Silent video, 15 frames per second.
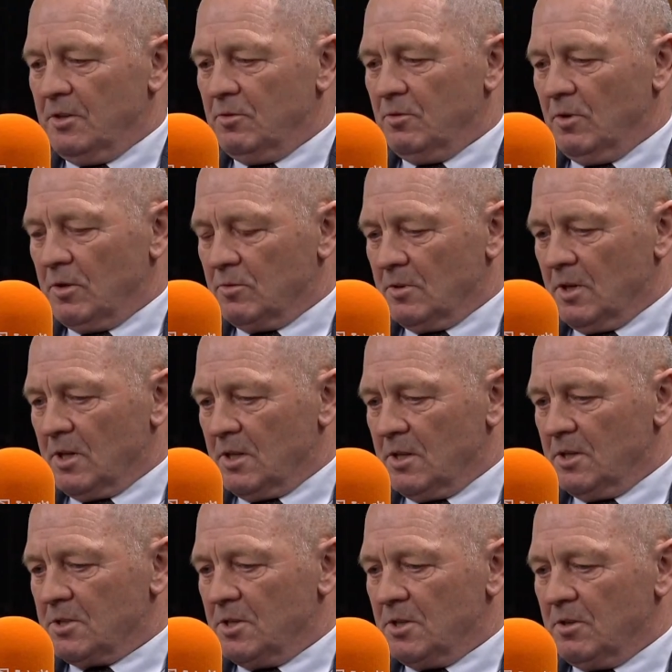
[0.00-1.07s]
i tu akurat
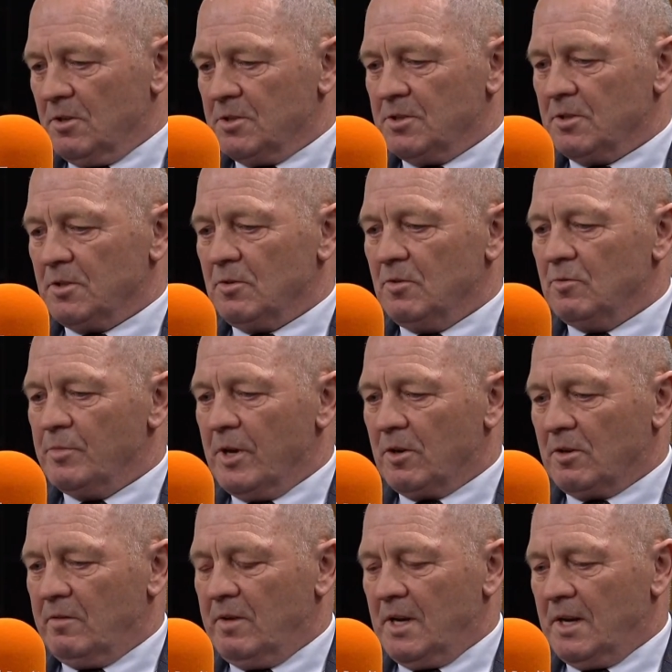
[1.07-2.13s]
jeśli chodzi o to
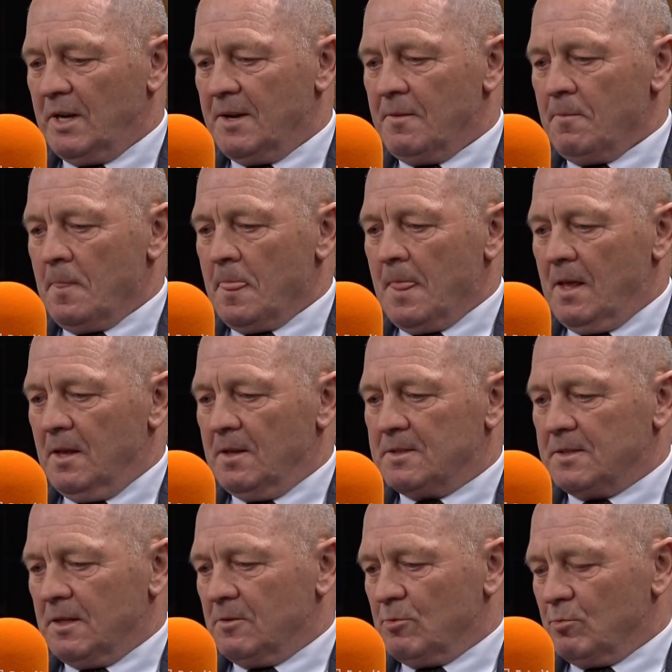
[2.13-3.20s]
umiarkowane e,
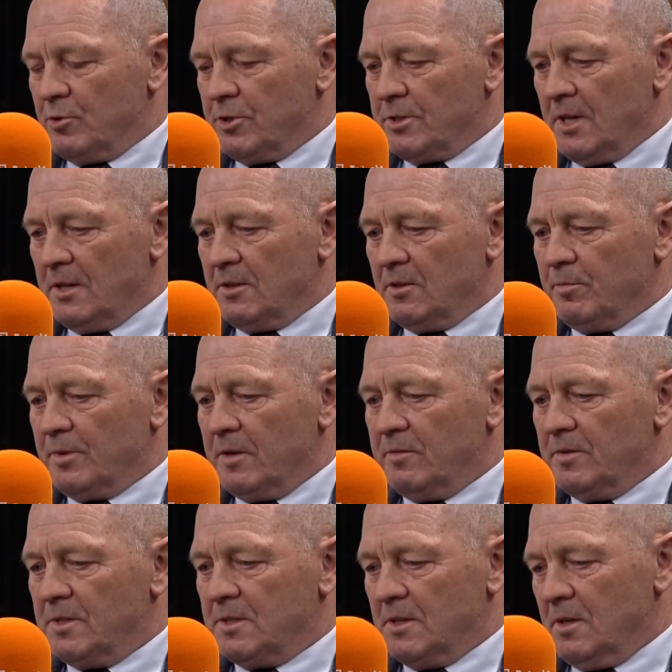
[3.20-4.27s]
centrum czy
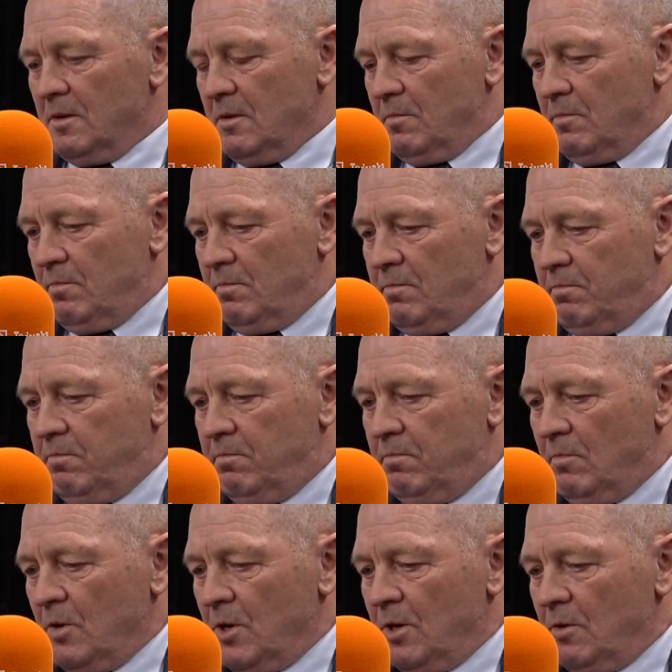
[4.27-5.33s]
centroprawicę
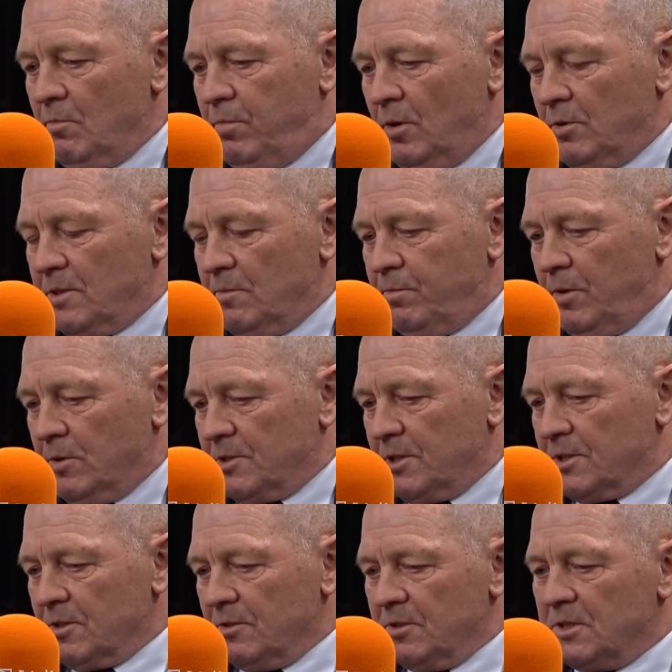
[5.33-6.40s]

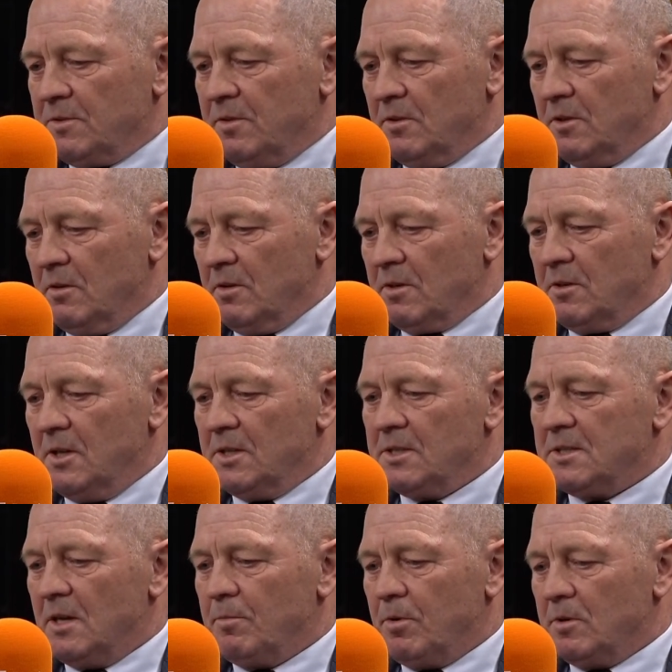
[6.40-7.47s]
Polskie Stronnictwo Ludowe,
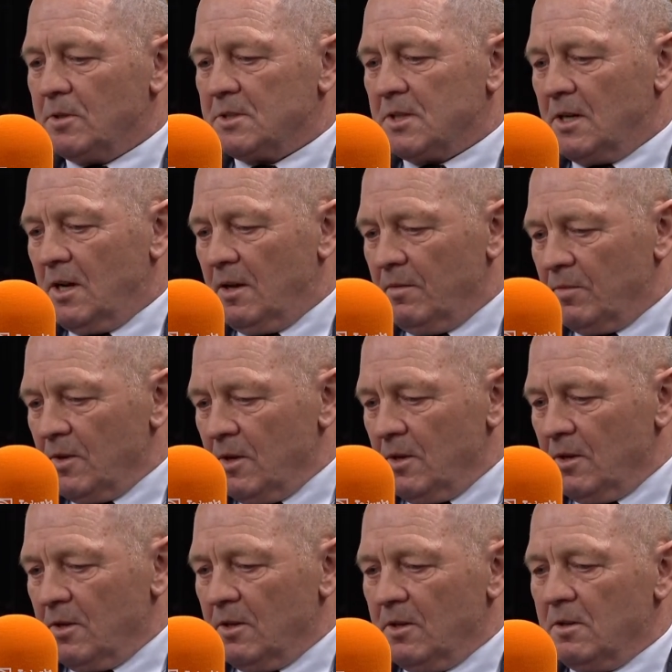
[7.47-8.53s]
Koalicja Polska,
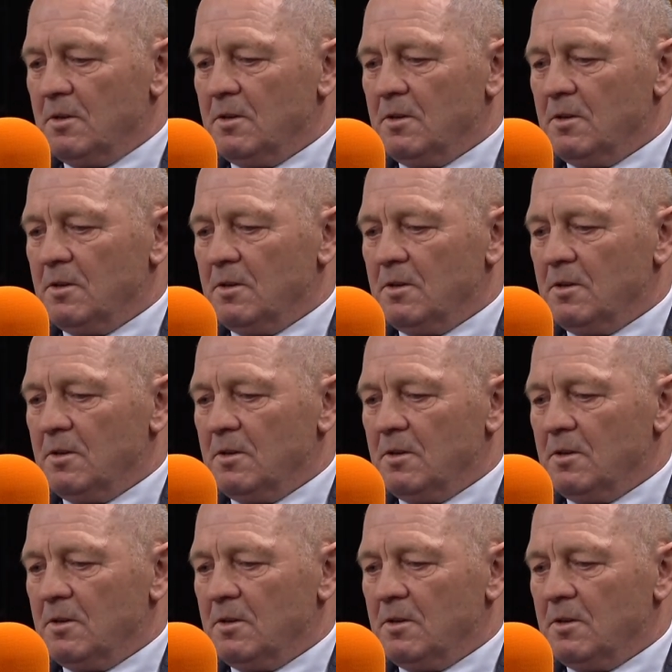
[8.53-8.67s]
yy,